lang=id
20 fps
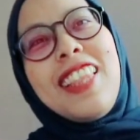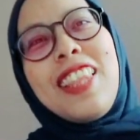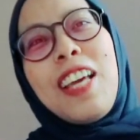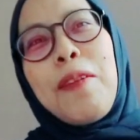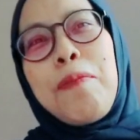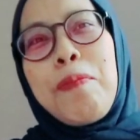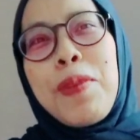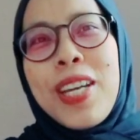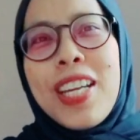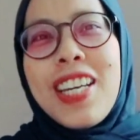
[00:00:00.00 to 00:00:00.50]

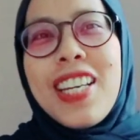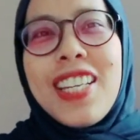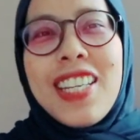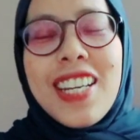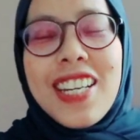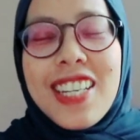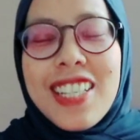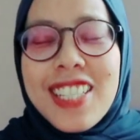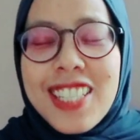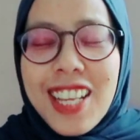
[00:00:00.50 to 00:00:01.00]
tapi ini
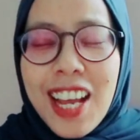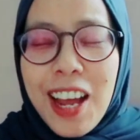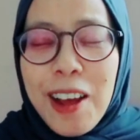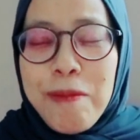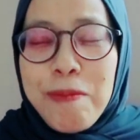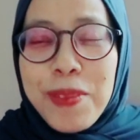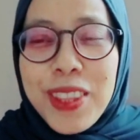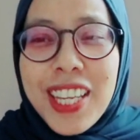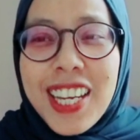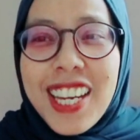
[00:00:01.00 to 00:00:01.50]
jadi
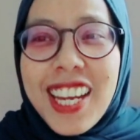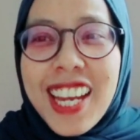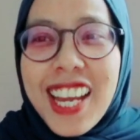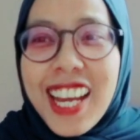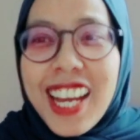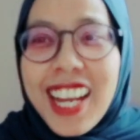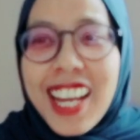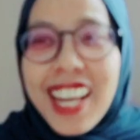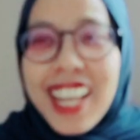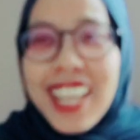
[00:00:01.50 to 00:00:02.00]
something
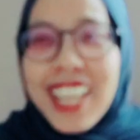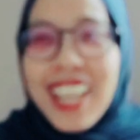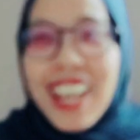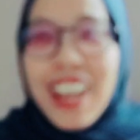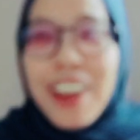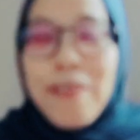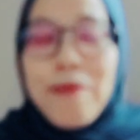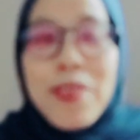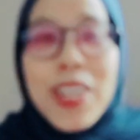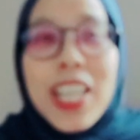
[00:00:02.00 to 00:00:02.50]
yang
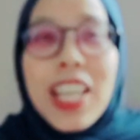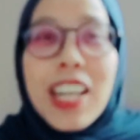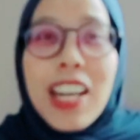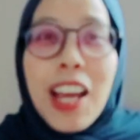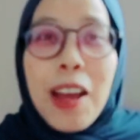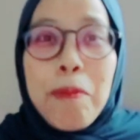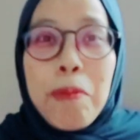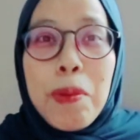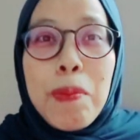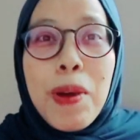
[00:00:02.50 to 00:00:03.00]
kayak bikin
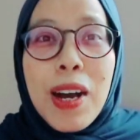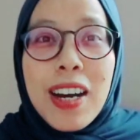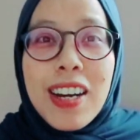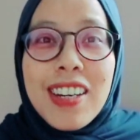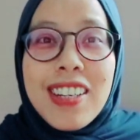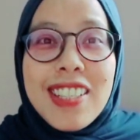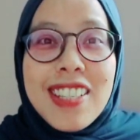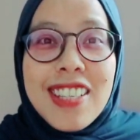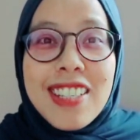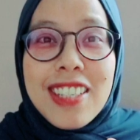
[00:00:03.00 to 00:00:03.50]
happy
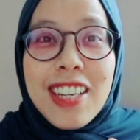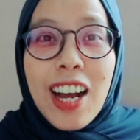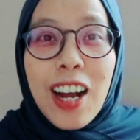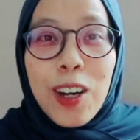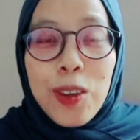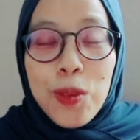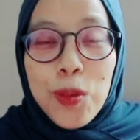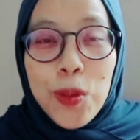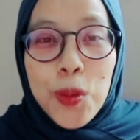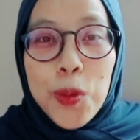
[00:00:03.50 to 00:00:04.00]
banget sejak
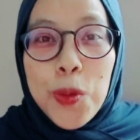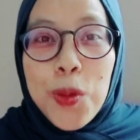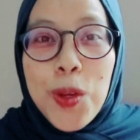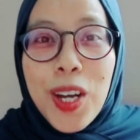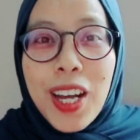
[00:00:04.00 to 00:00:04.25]
dulu